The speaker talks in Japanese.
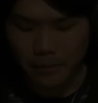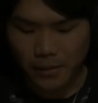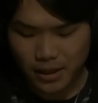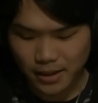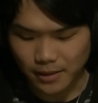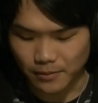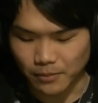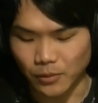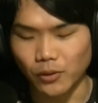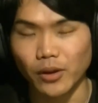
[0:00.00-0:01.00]
皆さ
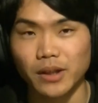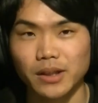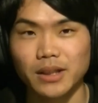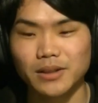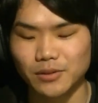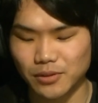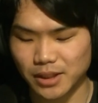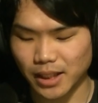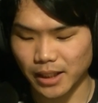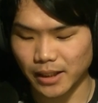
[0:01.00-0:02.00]
んもうエンディングのお
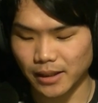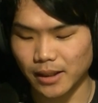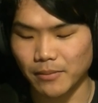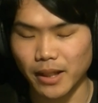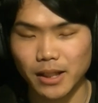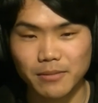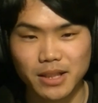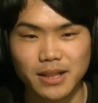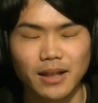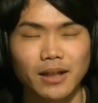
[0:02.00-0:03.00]
時間になってまいり
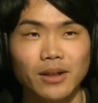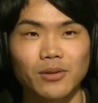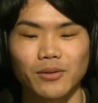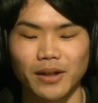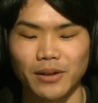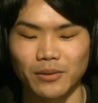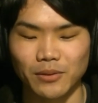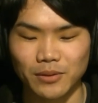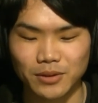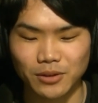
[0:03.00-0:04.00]
ました今回の
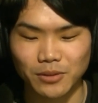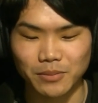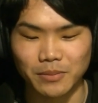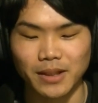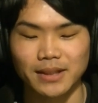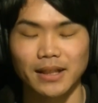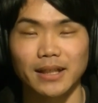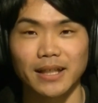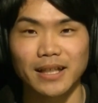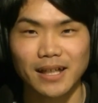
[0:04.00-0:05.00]
放送皆さん
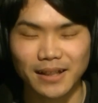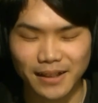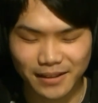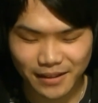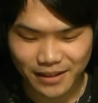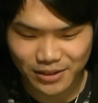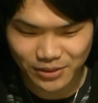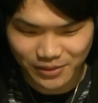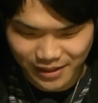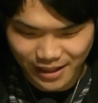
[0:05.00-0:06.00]
いかがだったで
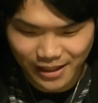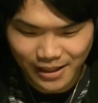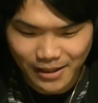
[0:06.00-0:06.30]
しょうか、